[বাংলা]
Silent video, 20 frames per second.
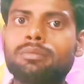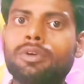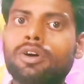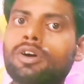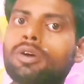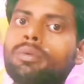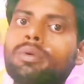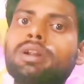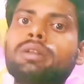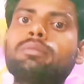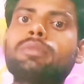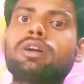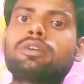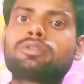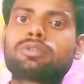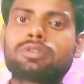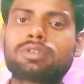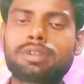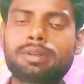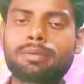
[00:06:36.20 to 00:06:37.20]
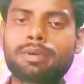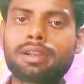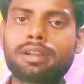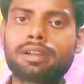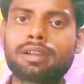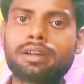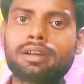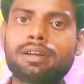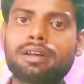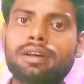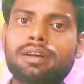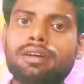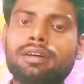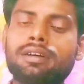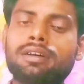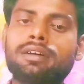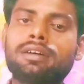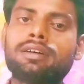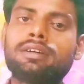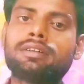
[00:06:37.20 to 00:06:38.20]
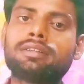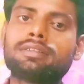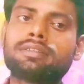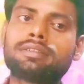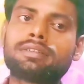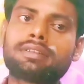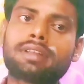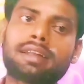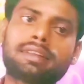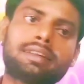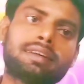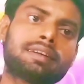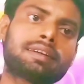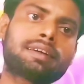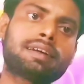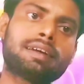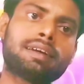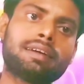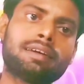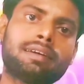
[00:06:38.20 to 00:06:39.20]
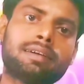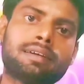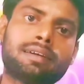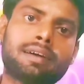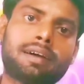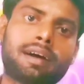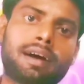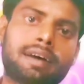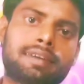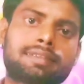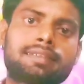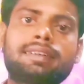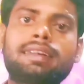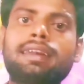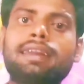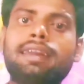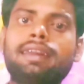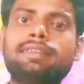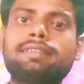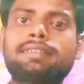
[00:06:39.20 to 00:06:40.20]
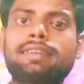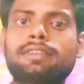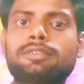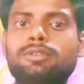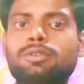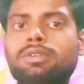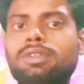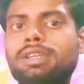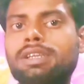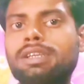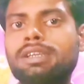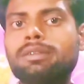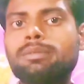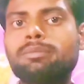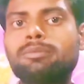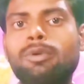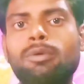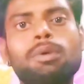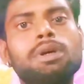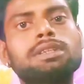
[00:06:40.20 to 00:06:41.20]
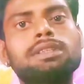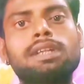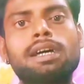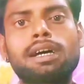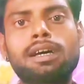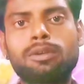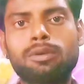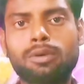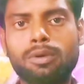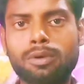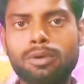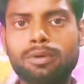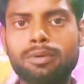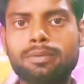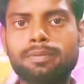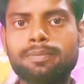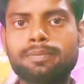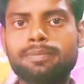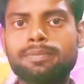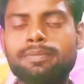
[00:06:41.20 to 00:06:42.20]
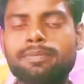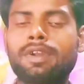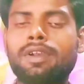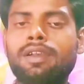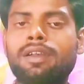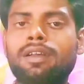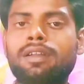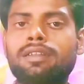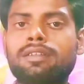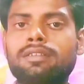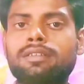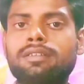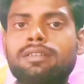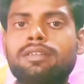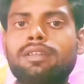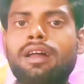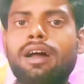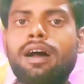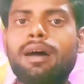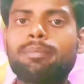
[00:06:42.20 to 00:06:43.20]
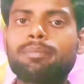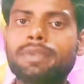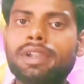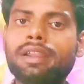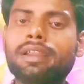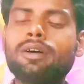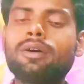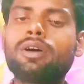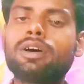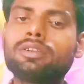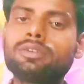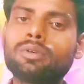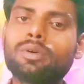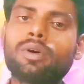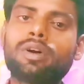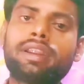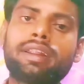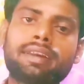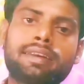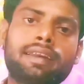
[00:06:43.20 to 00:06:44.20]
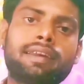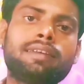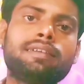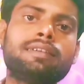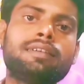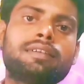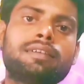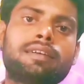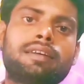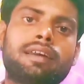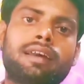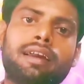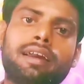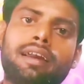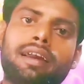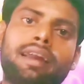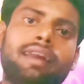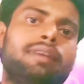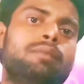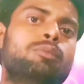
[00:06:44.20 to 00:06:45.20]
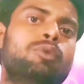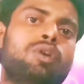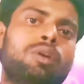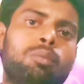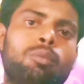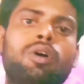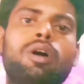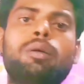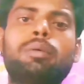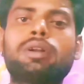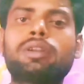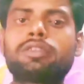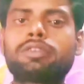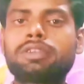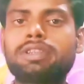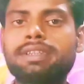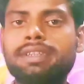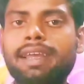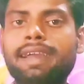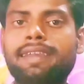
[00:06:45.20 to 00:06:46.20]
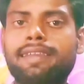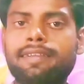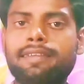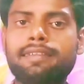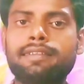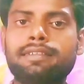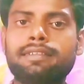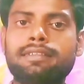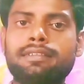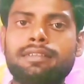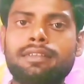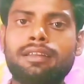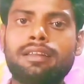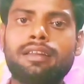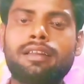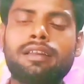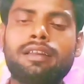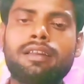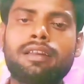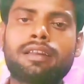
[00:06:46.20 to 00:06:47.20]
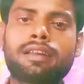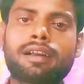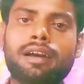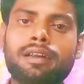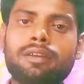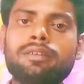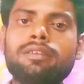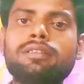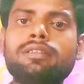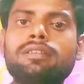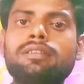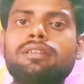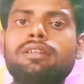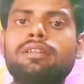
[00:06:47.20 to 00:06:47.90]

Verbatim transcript: ভগবান মানুষ হতে পারে না তাদেরকে আজকে এই শাস্ত্র থেকে প্রমাণ দেখানো হলো আপনারা হয়তো অনেকেই এই মূল মহাভারতটি দেখেননি কারণ